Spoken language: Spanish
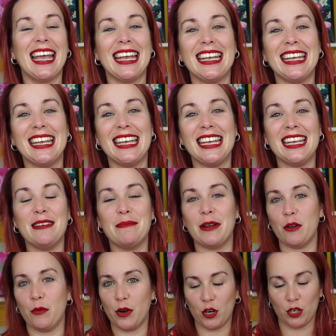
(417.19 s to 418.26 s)
Y
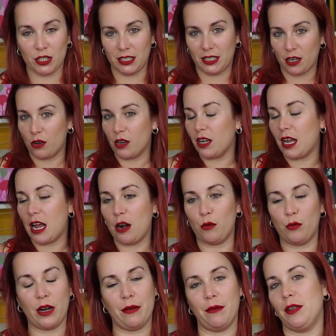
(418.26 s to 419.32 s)
pero bueno, si tengo
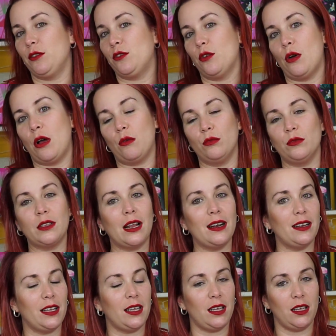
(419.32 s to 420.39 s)
algún evento algún tal
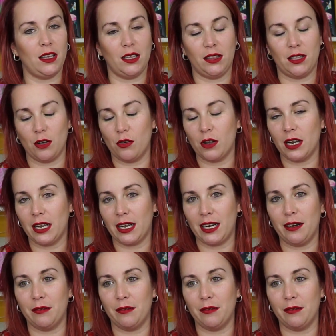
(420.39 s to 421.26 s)
y tengo que elegir